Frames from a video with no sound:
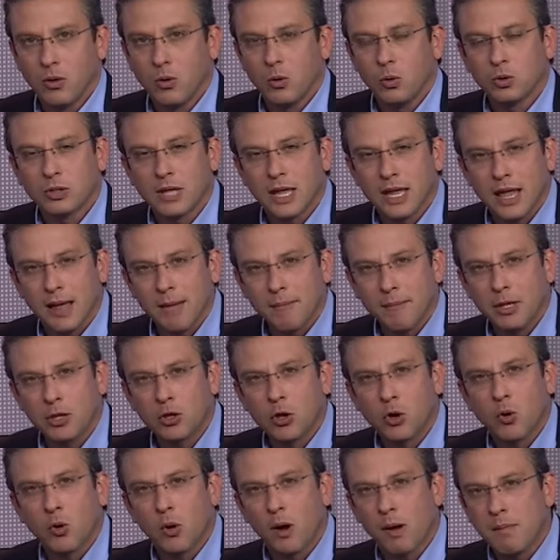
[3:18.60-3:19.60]
Ustedes han
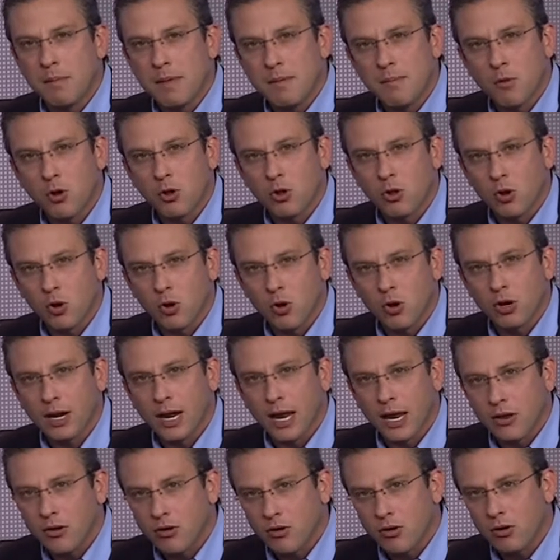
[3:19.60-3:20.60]
visto con el mismo dolor
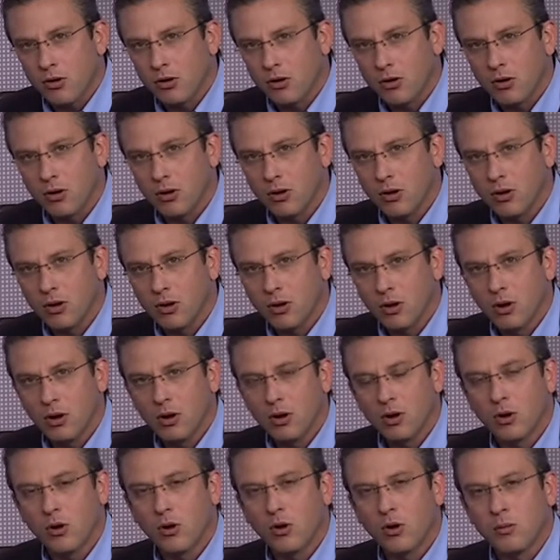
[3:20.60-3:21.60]
que yo
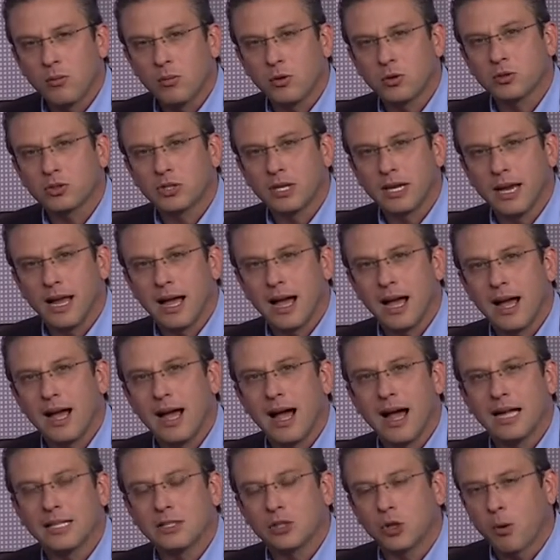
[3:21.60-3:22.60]
cómo se ha
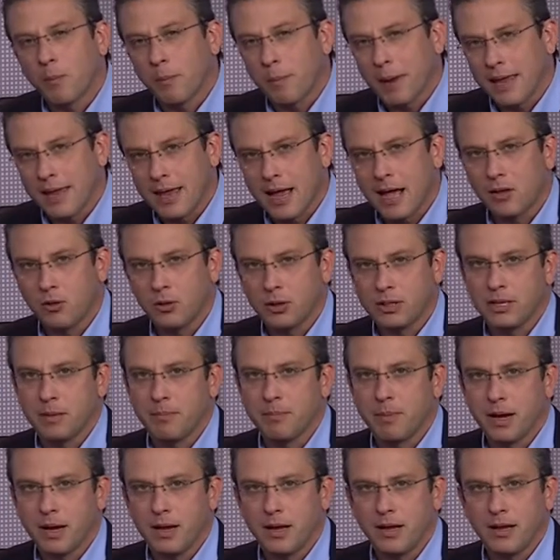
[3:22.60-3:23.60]
atropellado este
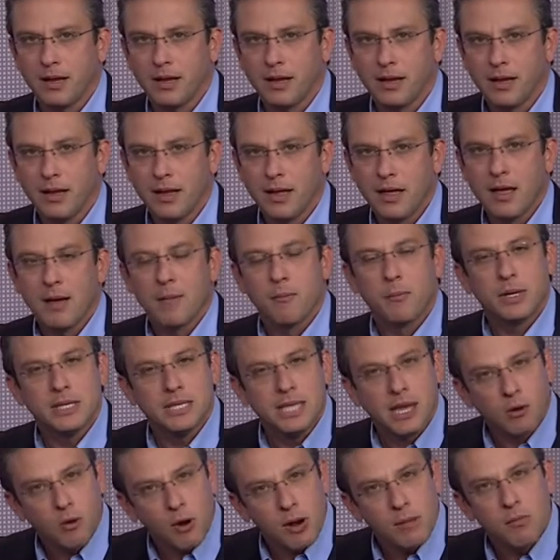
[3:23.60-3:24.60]
país. Pues
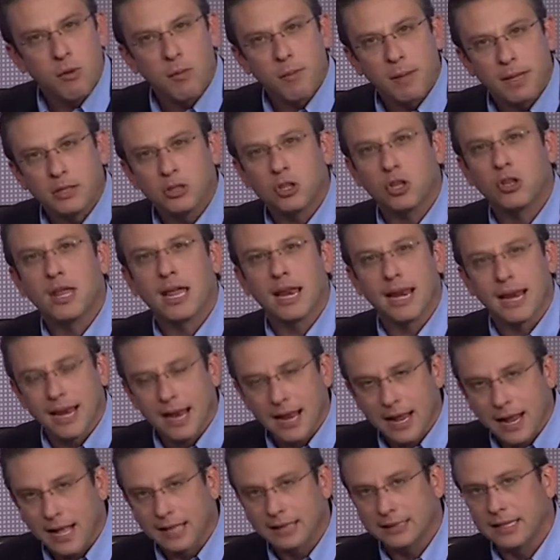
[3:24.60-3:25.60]
llegó el momento de
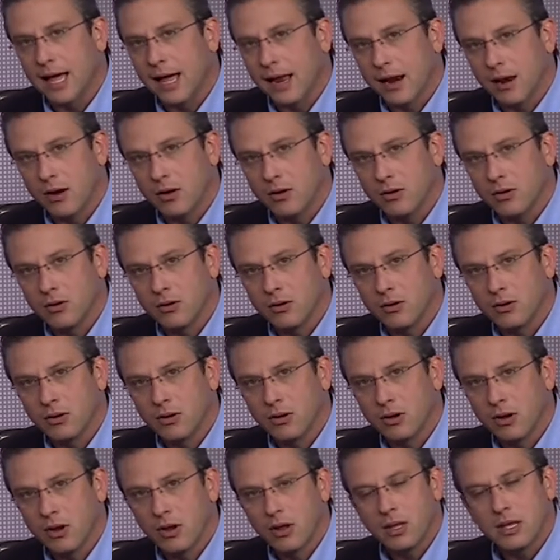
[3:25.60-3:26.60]
rescatarlo
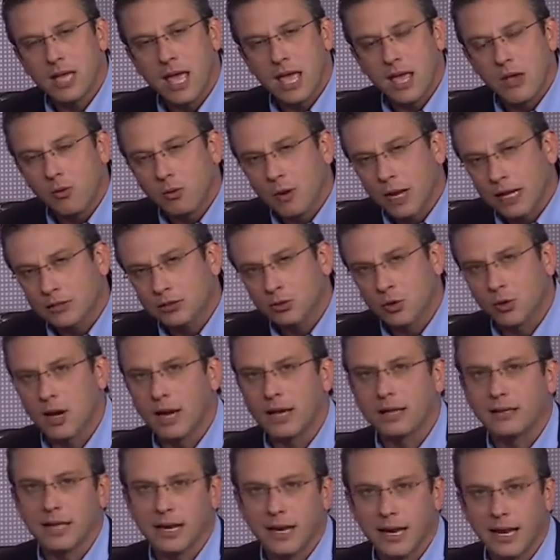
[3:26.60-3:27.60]
hay una sola
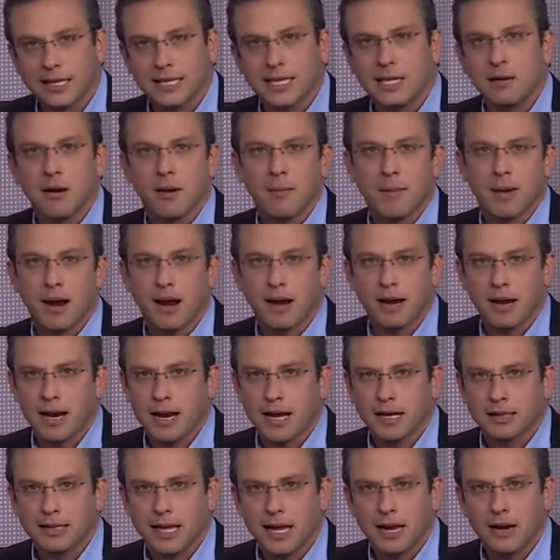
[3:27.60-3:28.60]
alternativa para
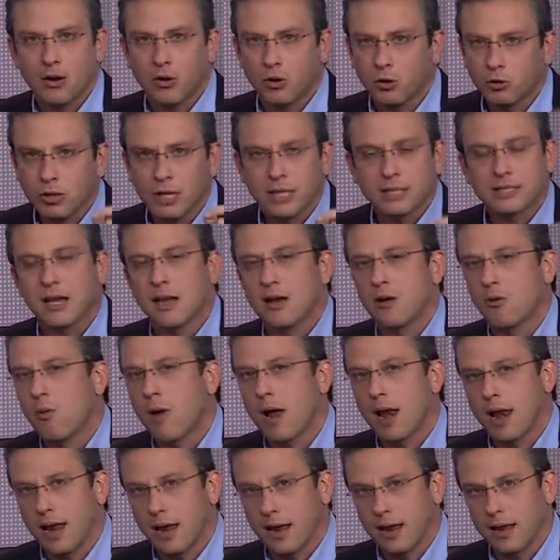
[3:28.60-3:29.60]
rescatarlo y ustedes saben
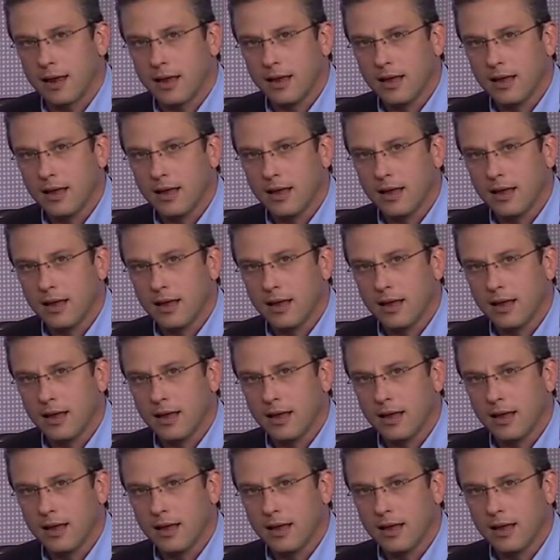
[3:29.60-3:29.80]
cuál es.